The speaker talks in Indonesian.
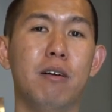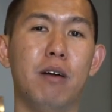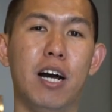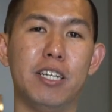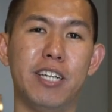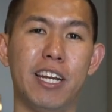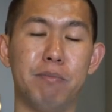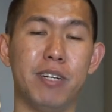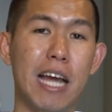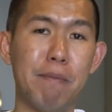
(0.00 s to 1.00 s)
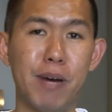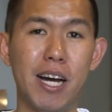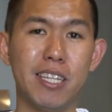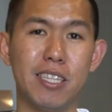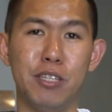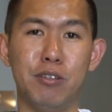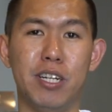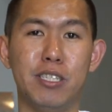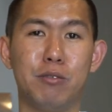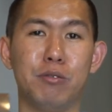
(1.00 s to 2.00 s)
uh, sharing pendapat dan juga
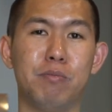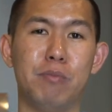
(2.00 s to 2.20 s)
diskusi